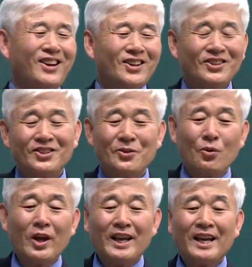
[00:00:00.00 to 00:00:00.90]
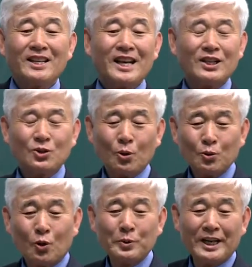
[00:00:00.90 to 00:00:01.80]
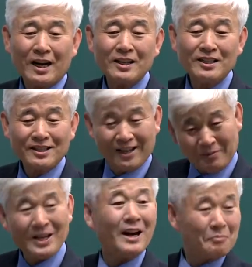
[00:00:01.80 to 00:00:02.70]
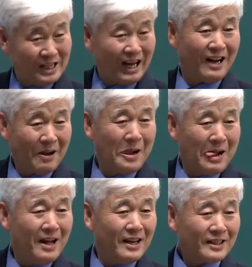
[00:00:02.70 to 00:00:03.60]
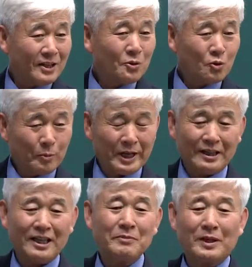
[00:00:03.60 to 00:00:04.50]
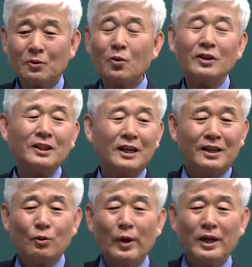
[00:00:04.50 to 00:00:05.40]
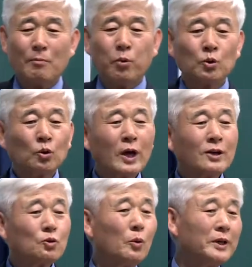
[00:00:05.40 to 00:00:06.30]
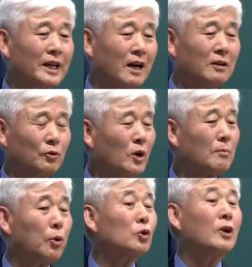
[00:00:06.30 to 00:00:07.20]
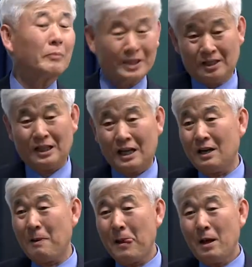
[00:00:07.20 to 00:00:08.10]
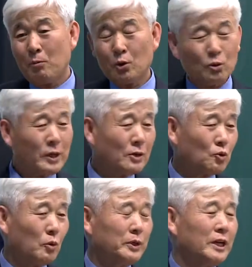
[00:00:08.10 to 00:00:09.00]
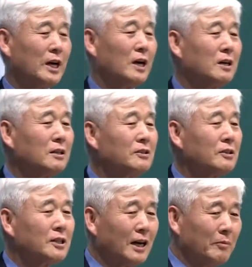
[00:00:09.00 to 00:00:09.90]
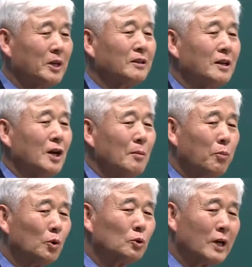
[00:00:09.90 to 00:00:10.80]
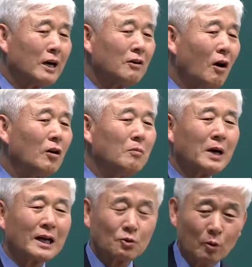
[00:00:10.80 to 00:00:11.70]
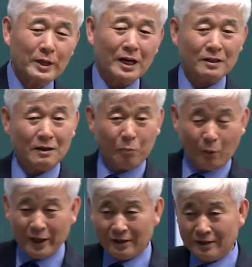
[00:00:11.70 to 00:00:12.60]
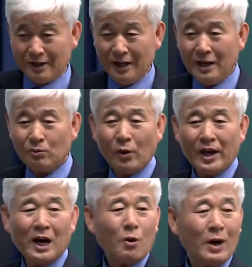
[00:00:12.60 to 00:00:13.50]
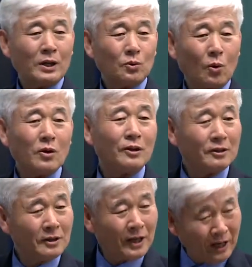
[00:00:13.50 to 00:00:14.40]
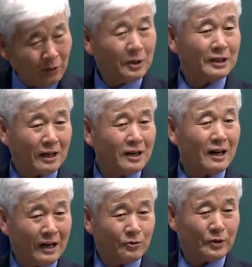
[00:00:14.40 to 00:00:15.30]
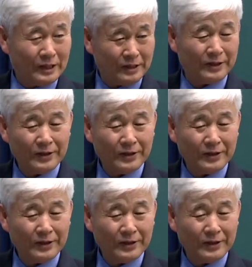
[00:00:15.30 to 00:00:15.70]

그것은 뇌의 산소 소비량을 측정하면 압니다. 산소 소비량. 다시 말 또는 뇌의 포도당 소비량 뇌는 포도당만 쓰니까 포도당 소비량을 측정하면 포도당을 얼마나 소비하는지를 보면은 뇌가 활동을 어떻게 하고 있다는 걸 알 수가 있어요.